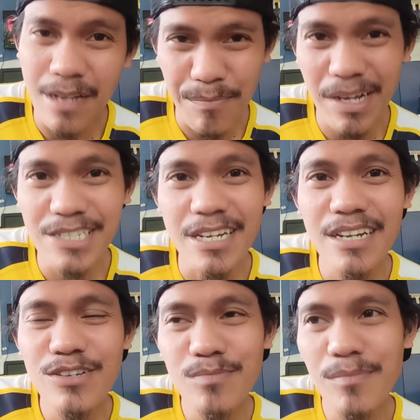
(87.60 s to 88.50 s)
Kapag isa
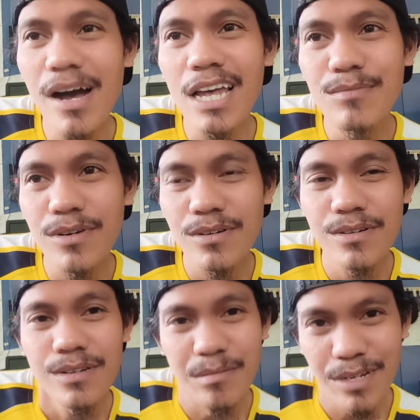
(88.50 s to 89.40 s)
lang yung babae mo,
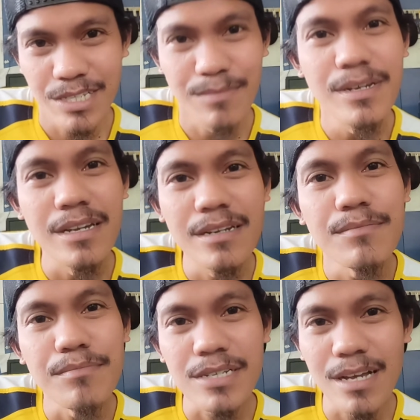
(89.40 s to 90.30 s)
ibig
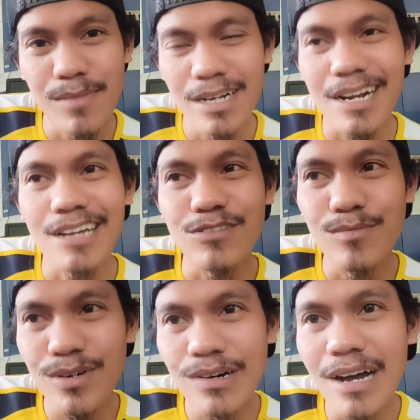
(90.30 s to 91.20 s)
sabihin, masama ang trato
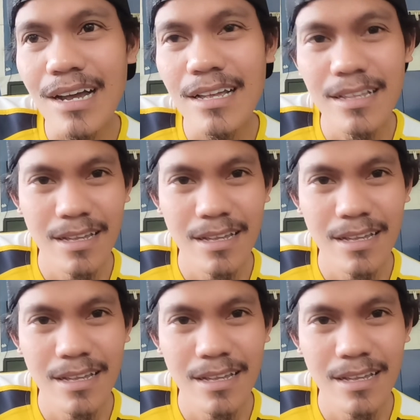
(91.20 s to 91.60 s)
mo, ha?